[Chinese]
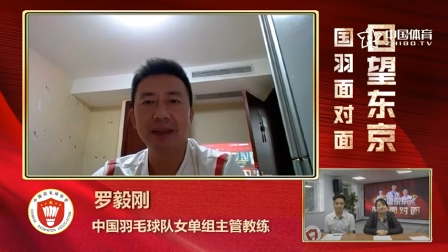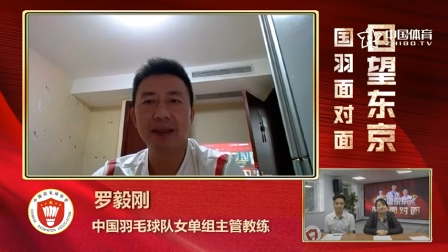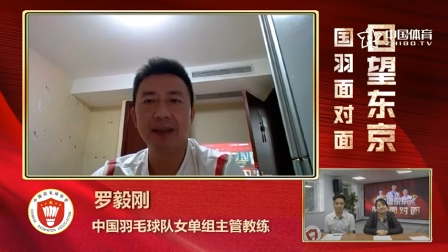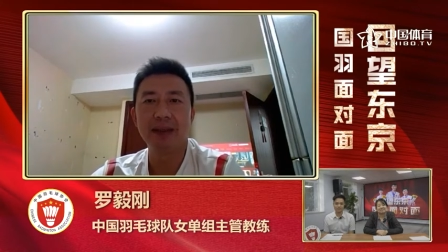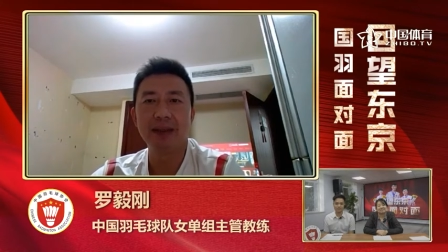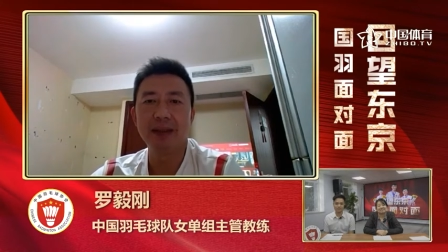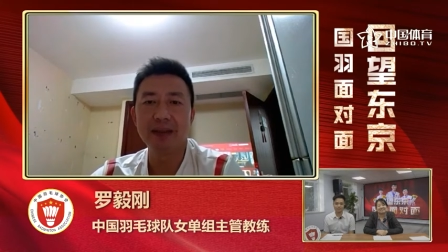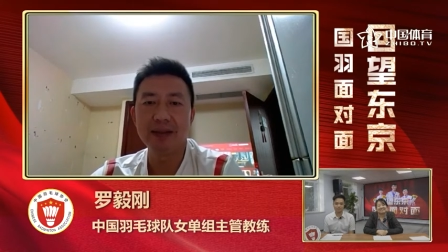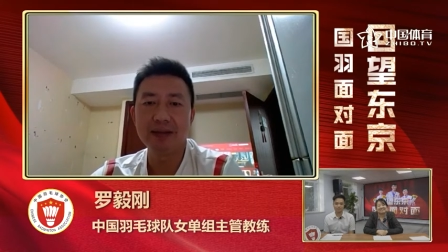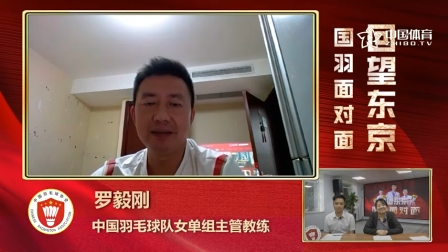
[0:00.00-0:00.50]

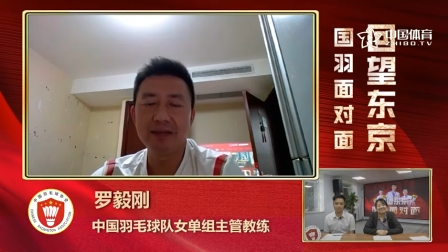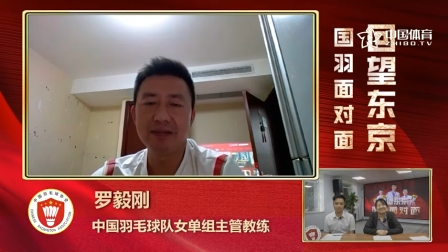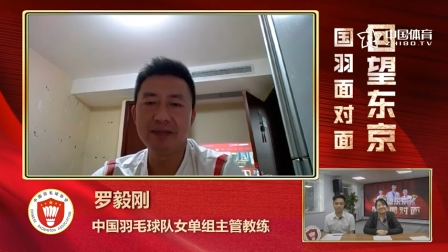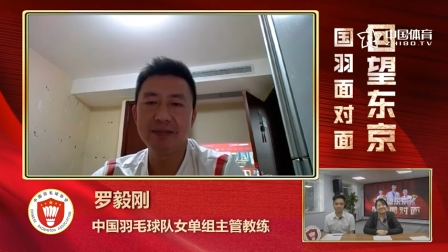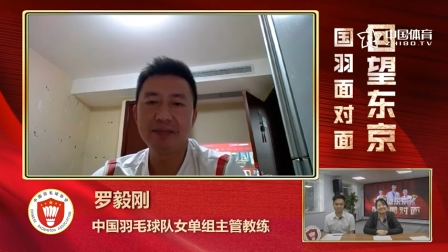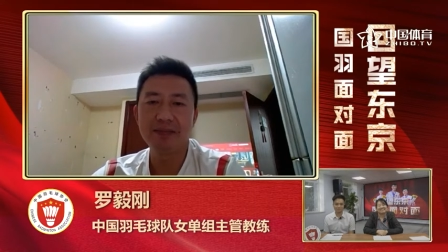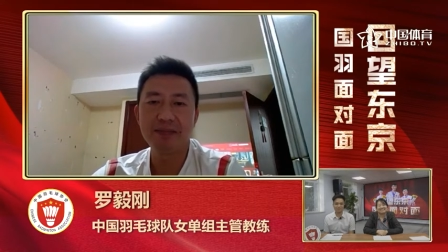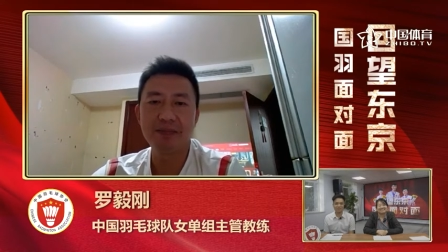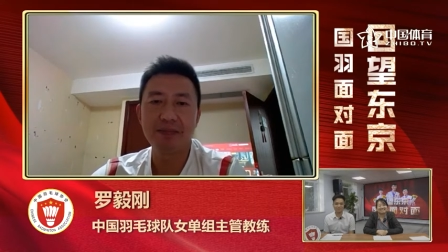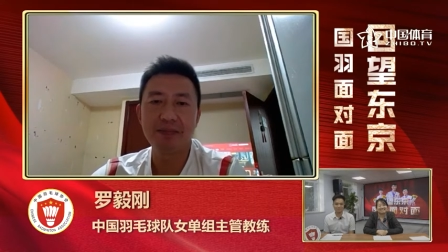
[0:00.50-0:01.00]

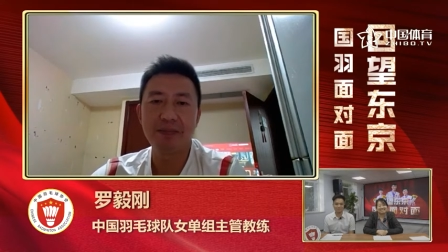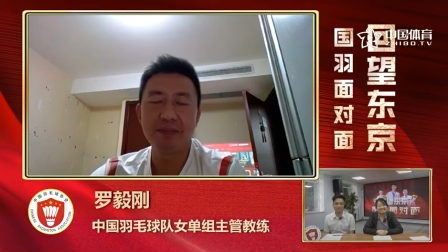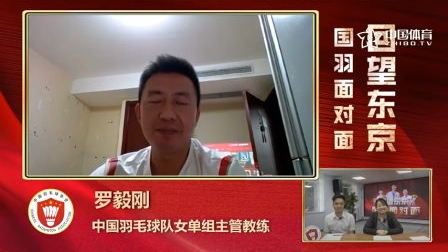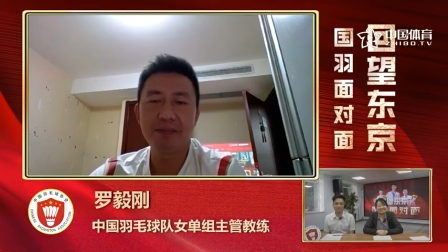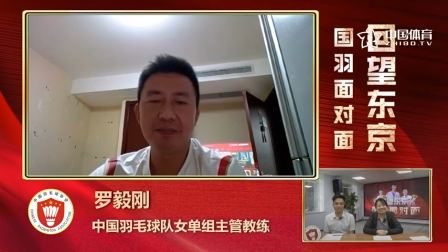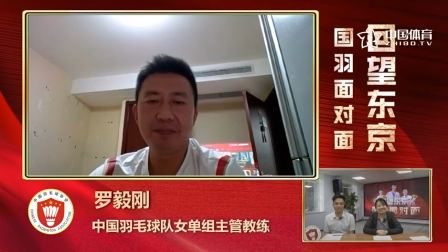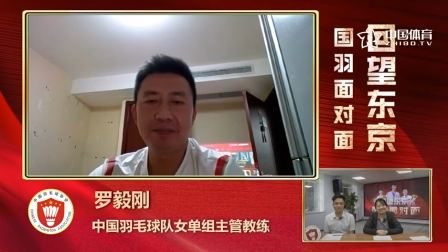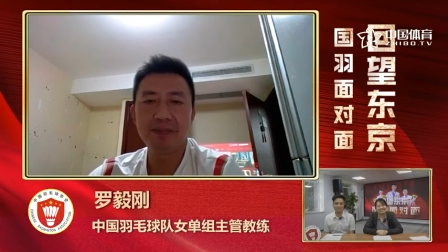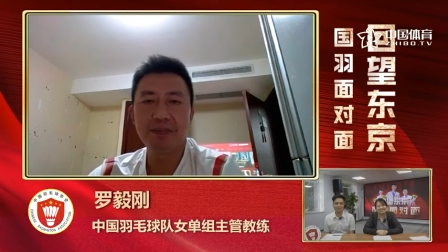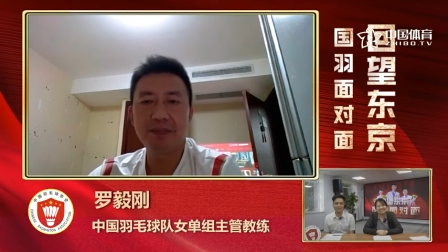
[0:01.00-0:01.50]
嗯，
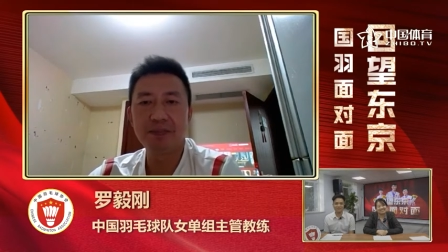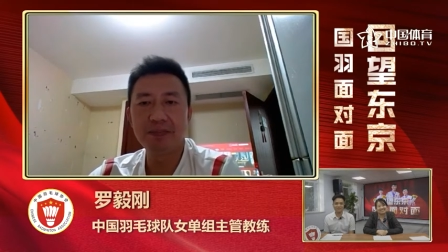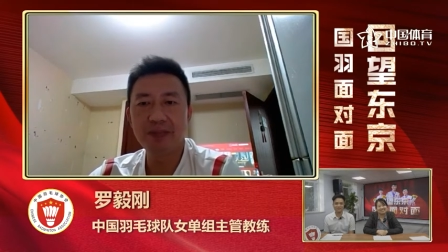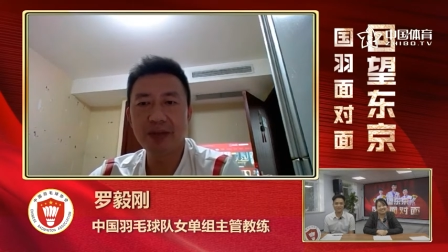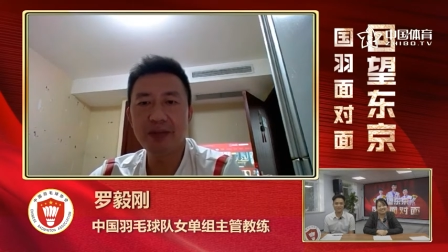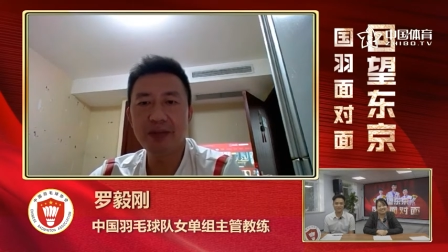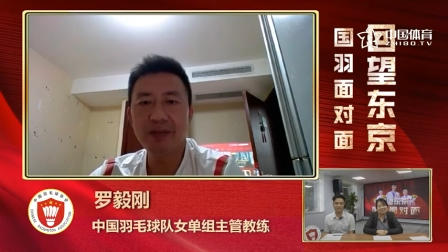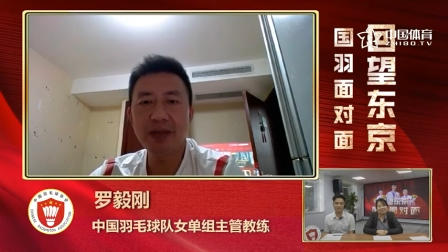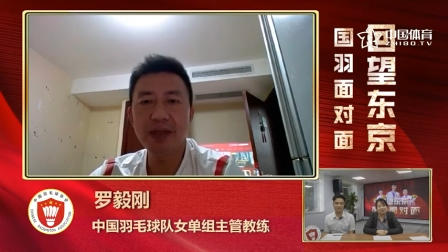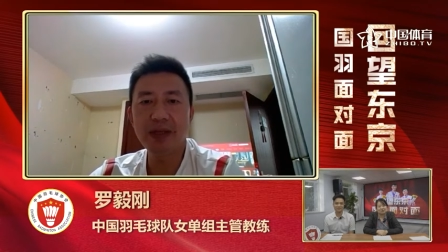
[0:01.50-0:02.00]

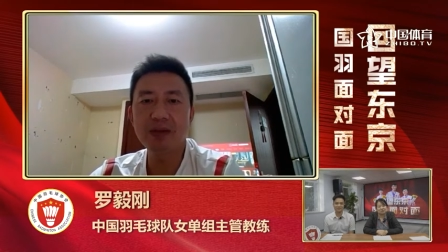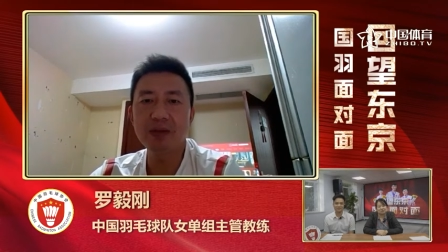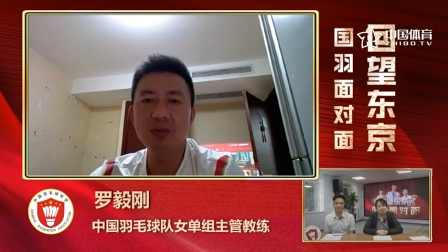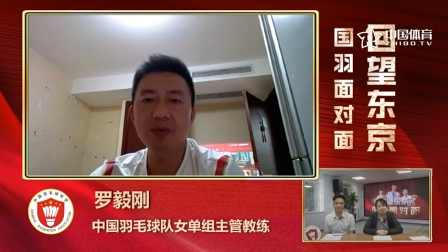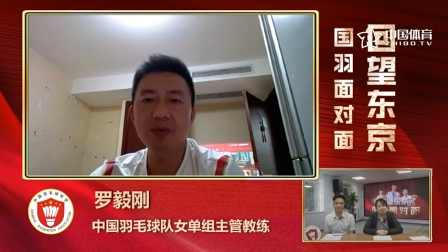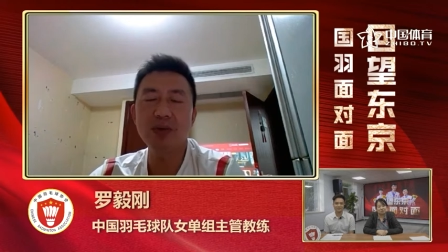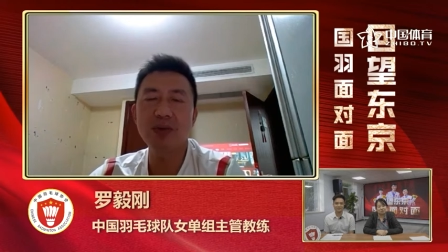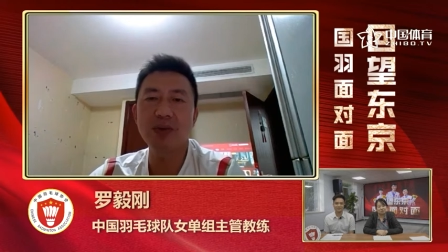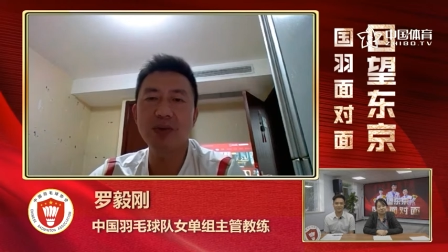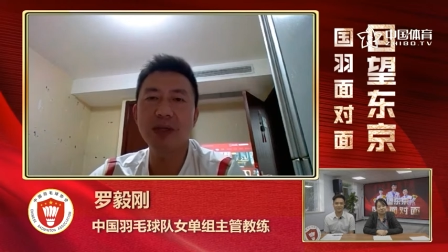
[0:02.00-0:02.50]
因为
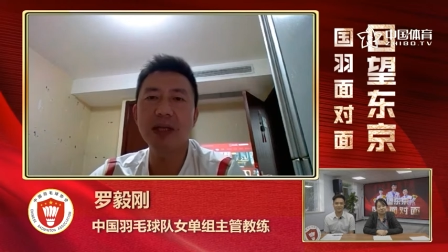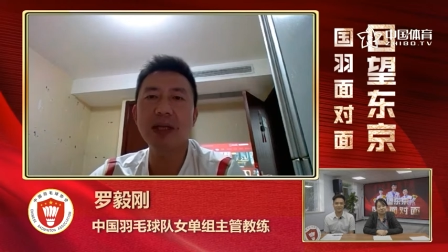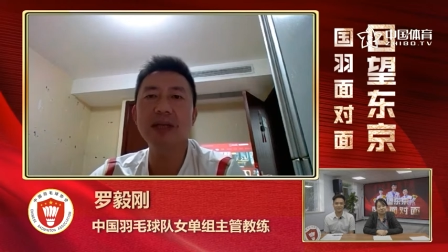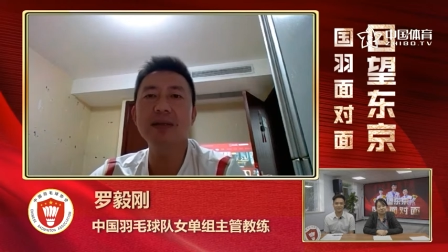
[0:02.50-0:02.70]
中国女